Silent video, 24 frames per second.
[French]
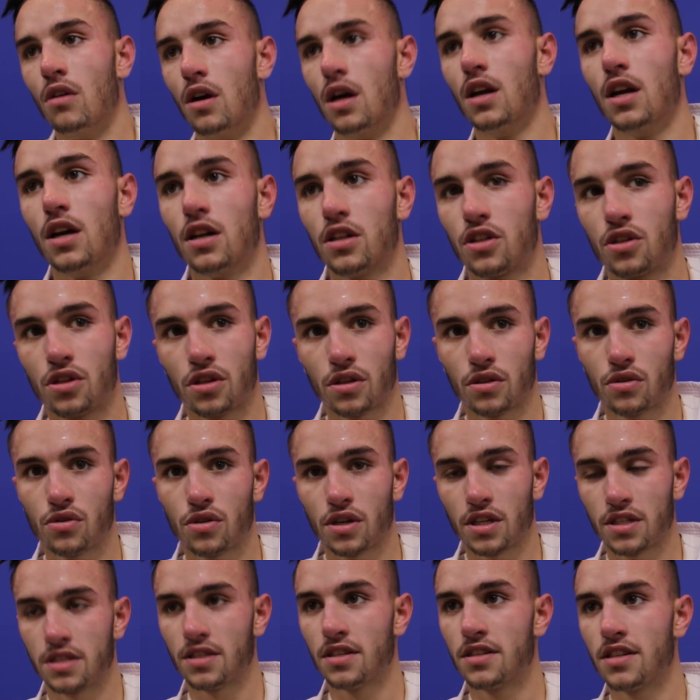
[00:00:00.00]
Voilà, je,
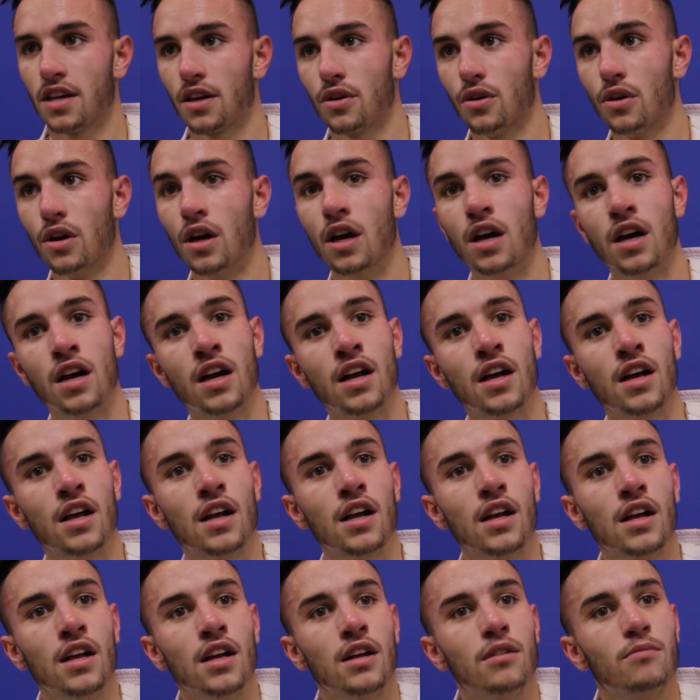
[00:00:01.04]
suis resté sérieux.
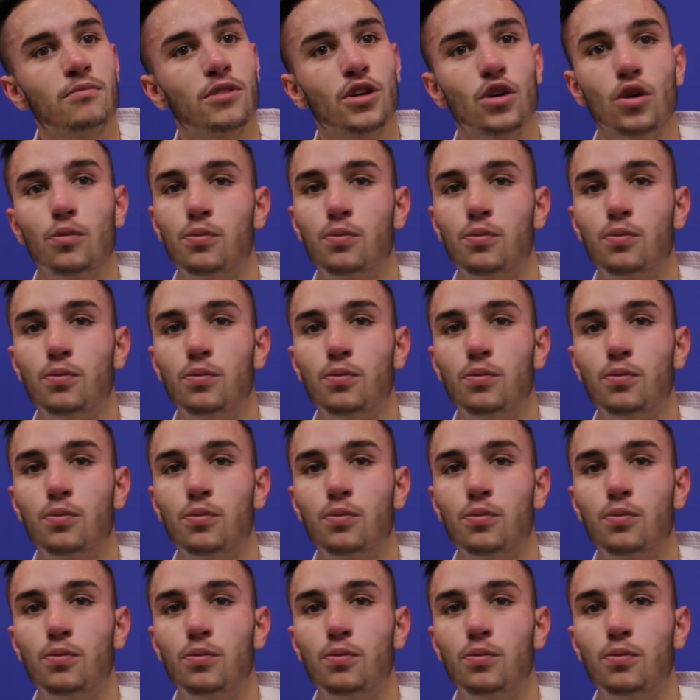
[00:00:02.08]
Mais